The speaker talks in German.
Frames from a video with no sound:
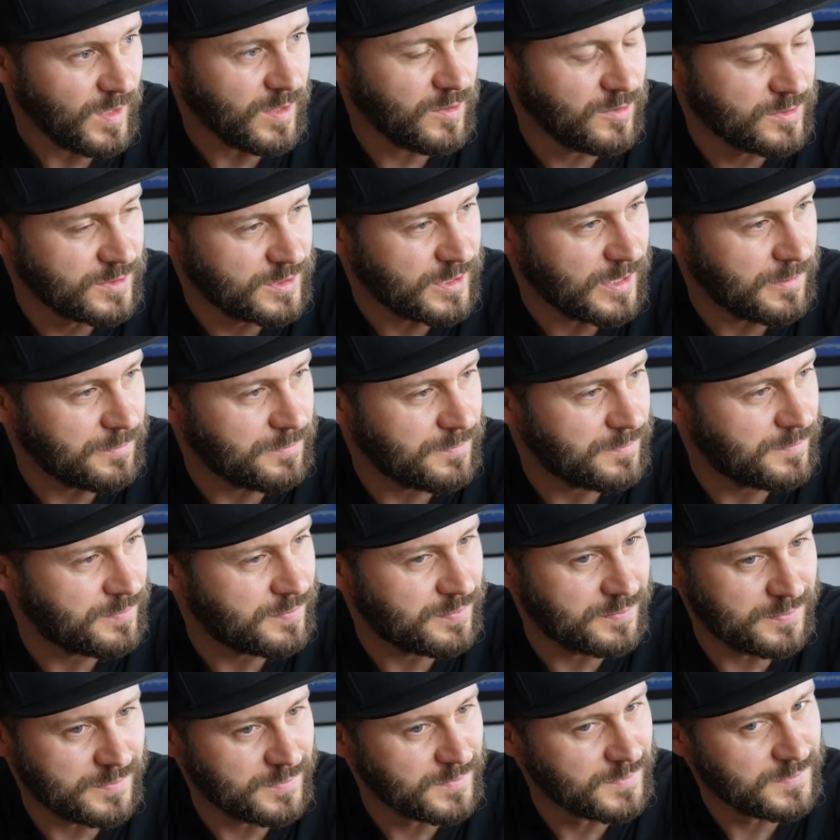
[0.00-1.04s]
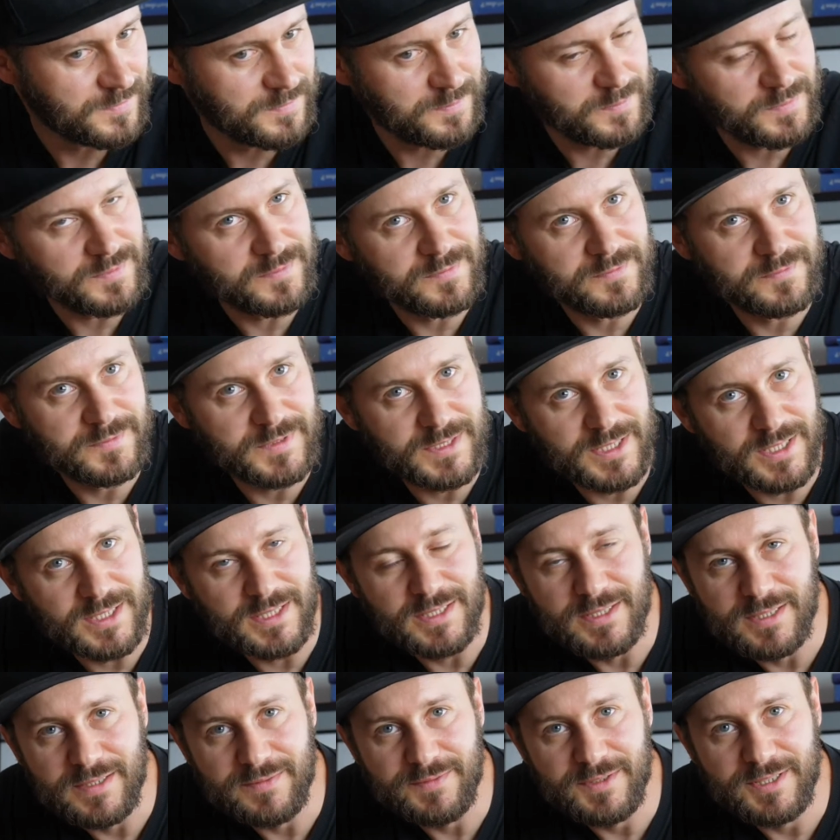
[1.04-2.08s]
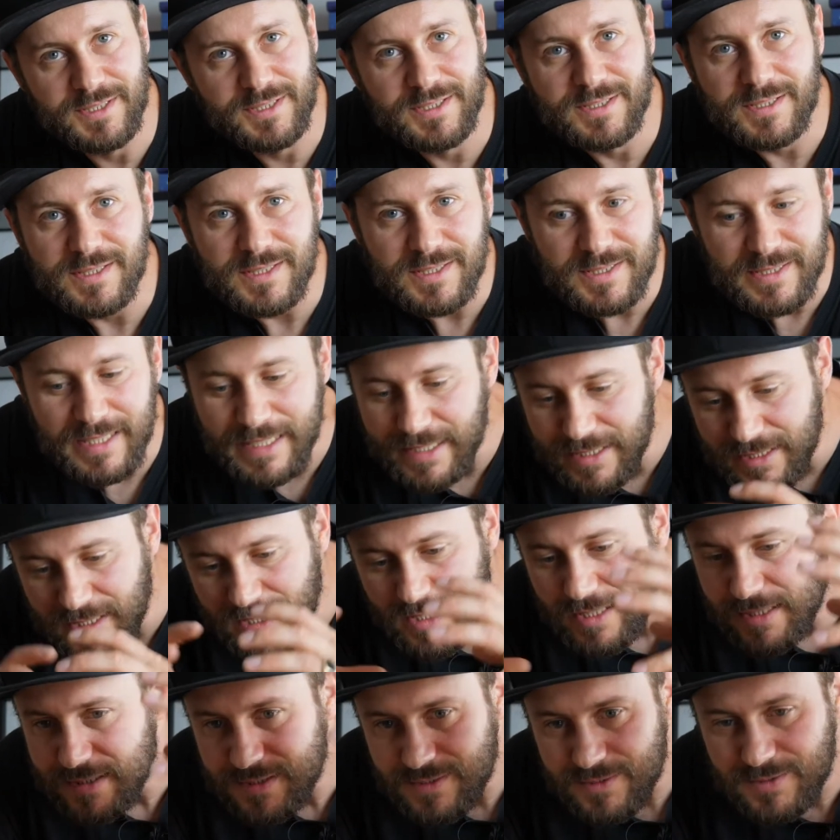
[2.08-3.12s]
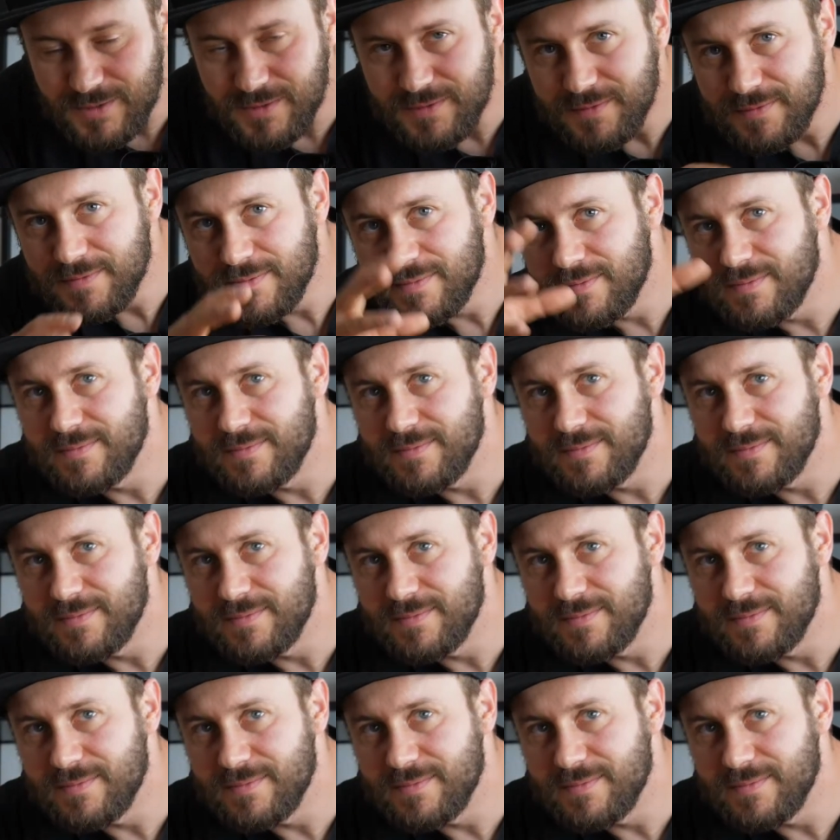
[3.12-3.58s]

und habe äh, wieder irgendwie dieses Ding halt so